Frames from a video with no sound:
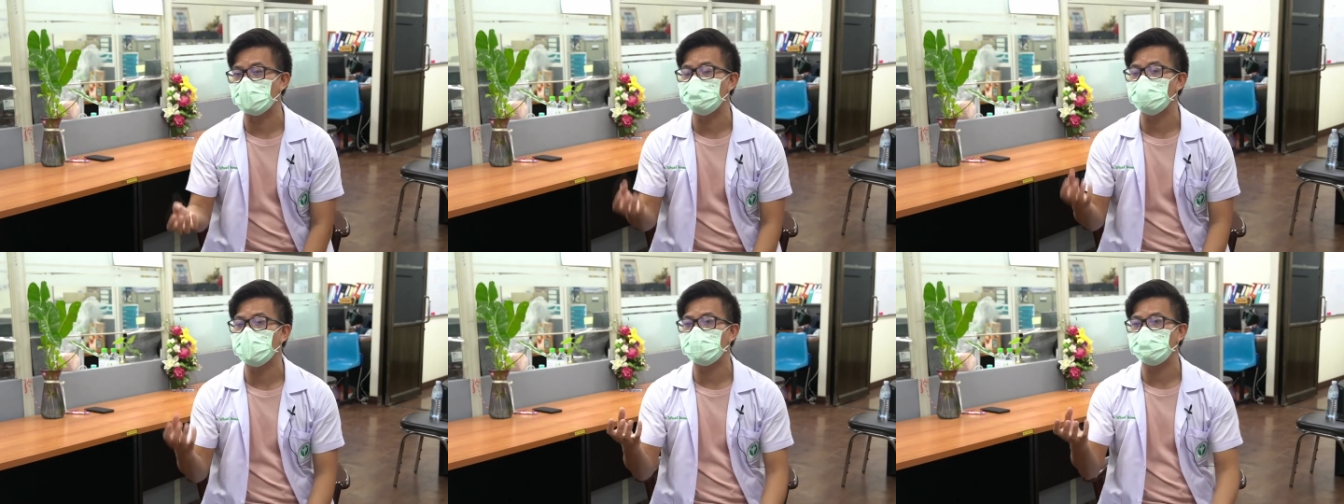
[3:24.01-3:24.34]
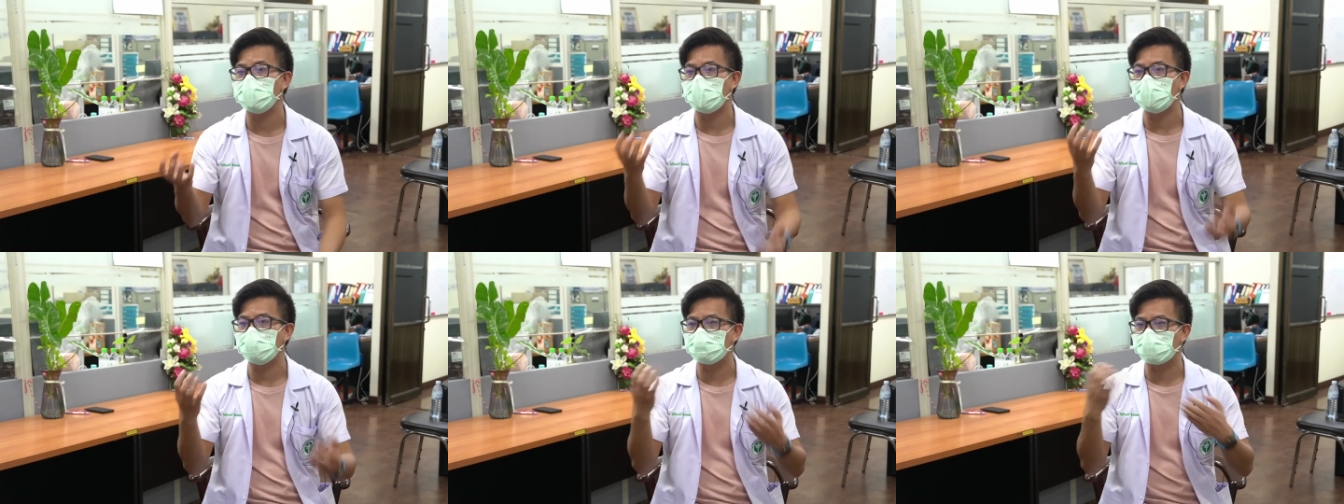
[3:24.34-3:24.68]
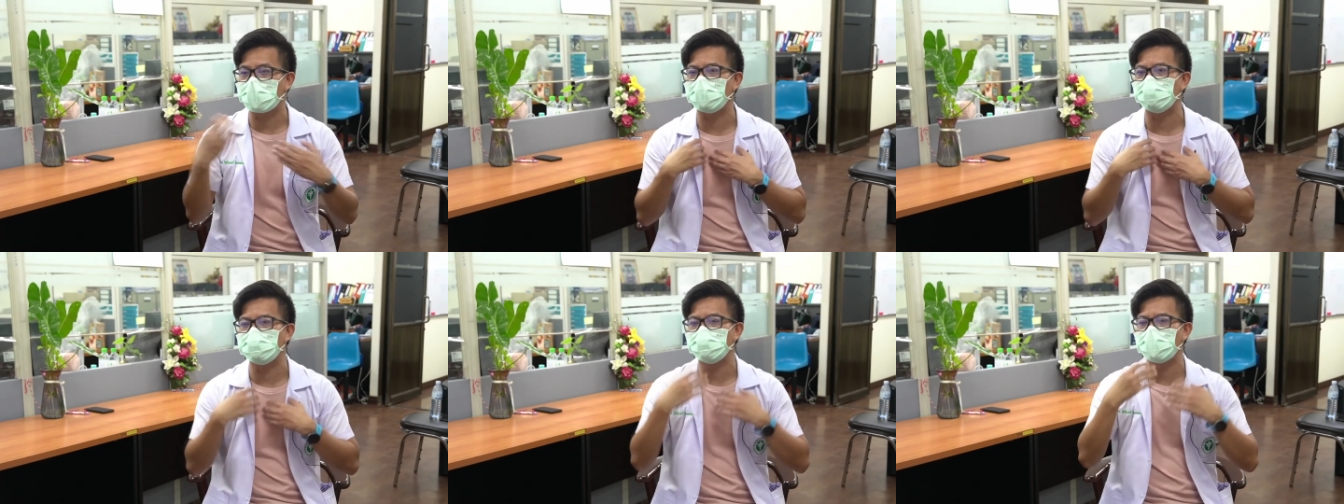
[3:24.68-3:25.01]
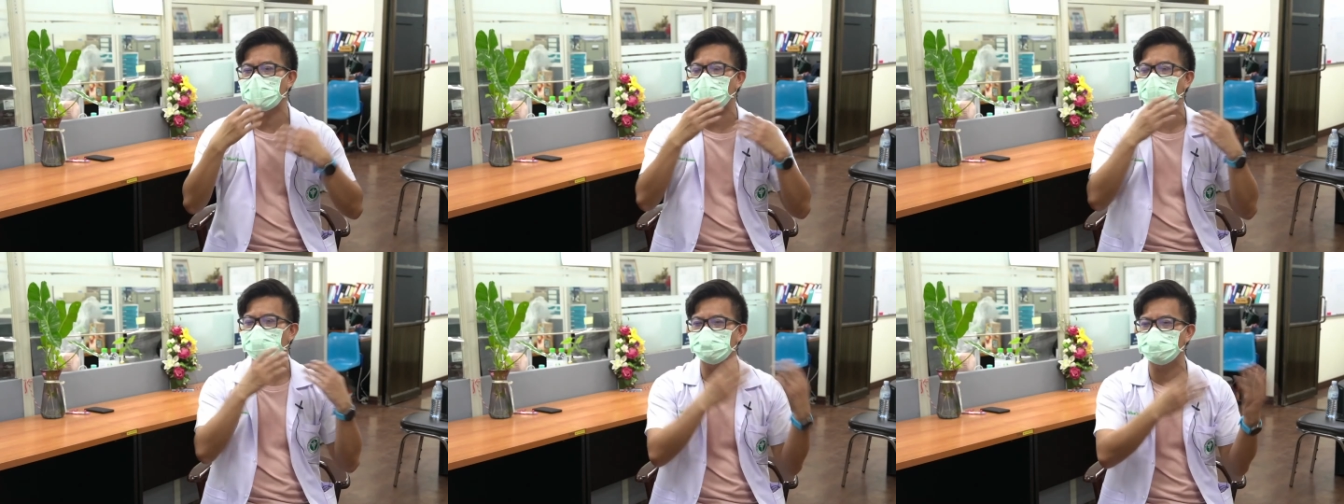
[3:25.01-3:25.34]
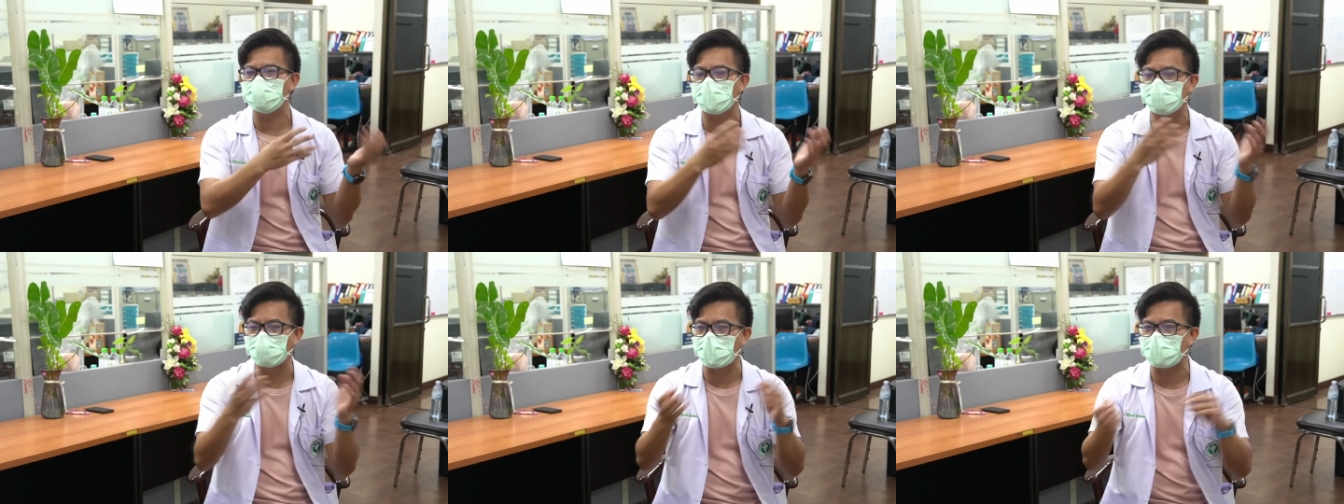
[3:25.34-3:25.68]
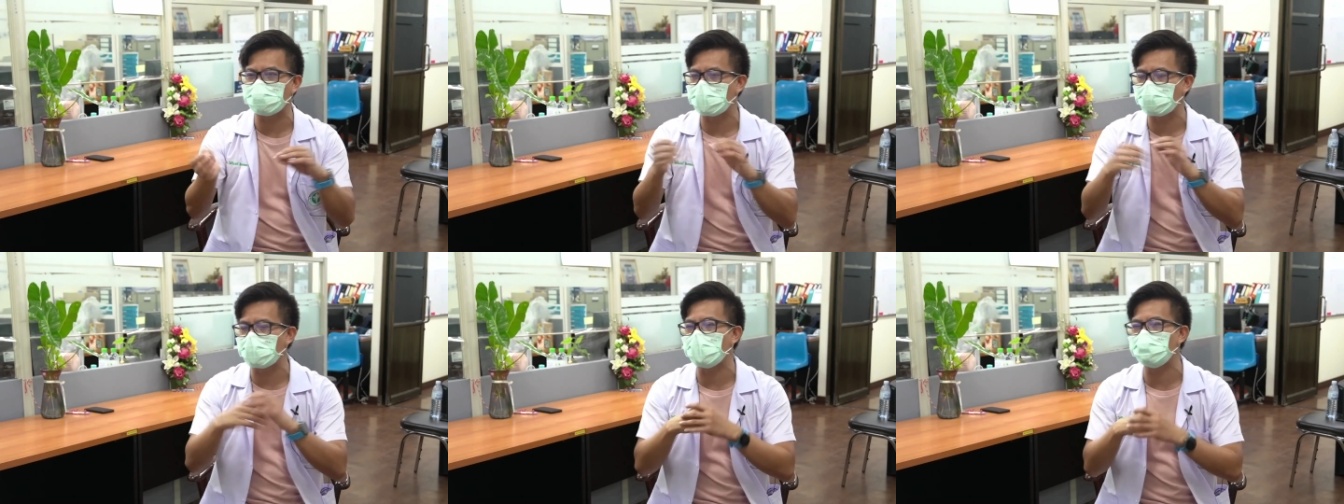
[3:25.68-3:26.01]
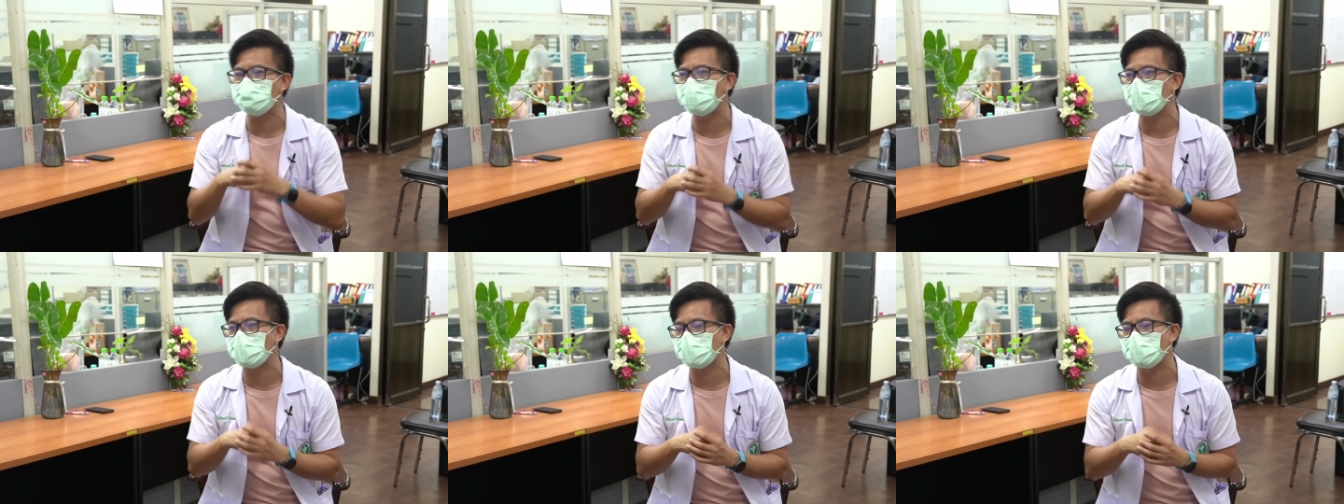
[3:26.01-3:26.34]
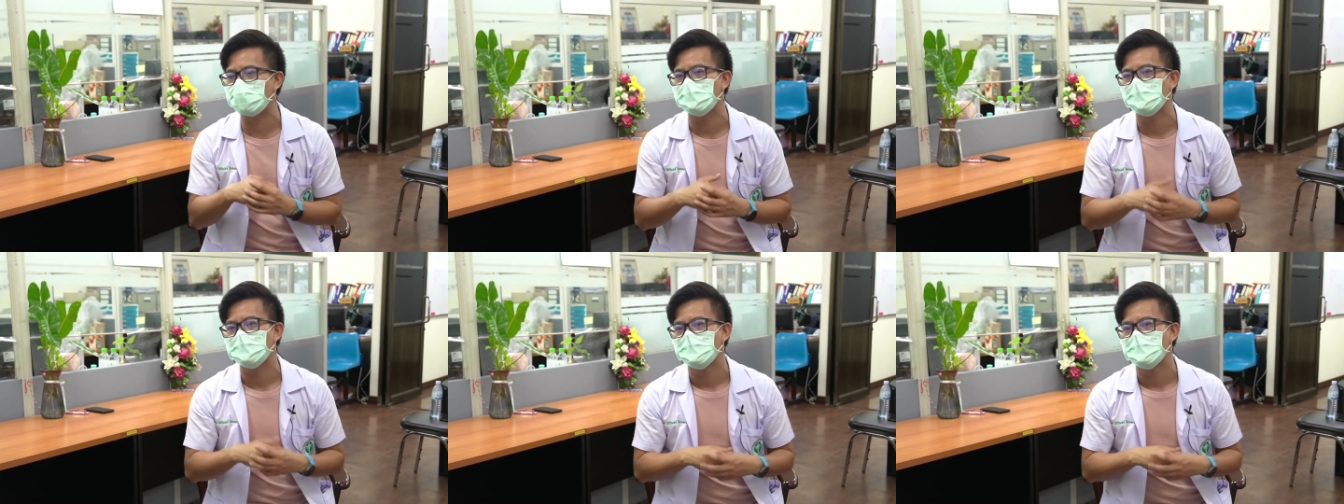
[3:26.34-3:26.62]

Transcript: เพื่อไม่ให้เราหรือว่าคนที่เรารักในครอบครัวเนี้ย